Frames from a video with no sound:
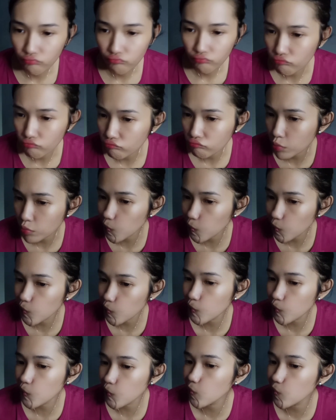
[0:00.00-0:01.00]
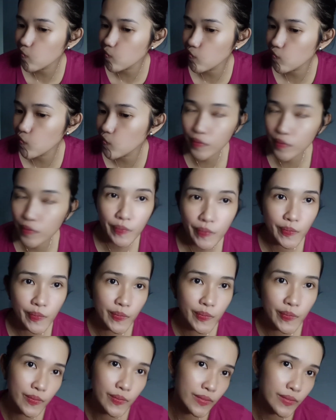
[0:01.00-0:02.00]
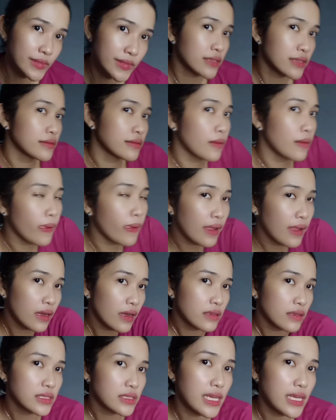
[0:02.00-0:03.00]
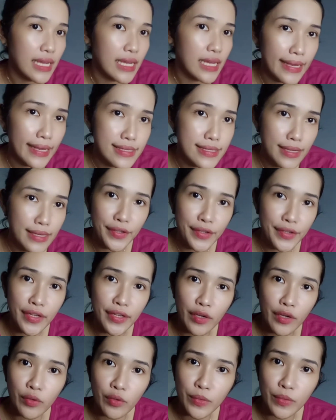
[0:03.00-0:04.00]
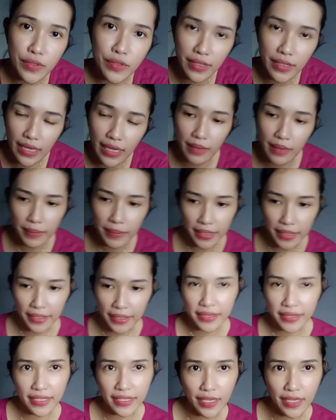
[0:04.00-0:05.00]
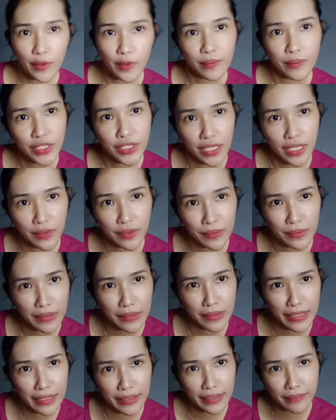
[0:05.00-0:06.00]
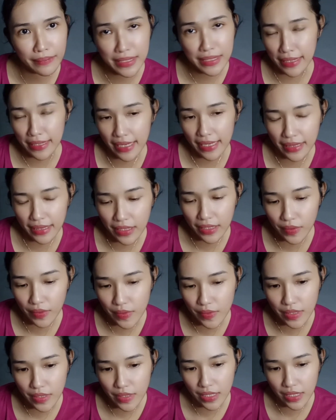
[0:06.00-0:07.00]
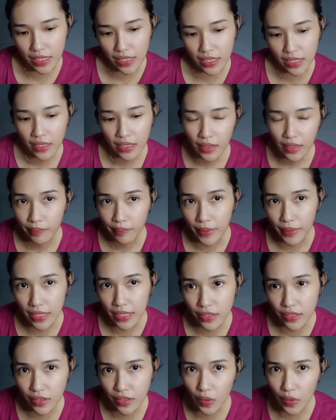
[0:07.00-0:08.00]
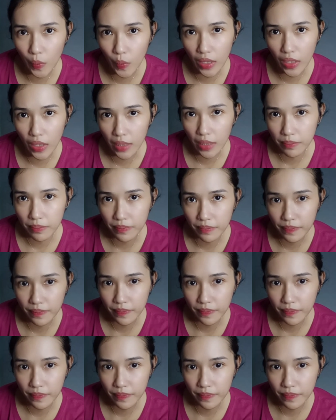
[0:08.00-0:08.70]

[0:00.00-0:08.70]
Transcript: Hmm. Sige guys, kayo nang humusga. Parang hindi ako masyadong naging masaya dito sa Pants Glow Up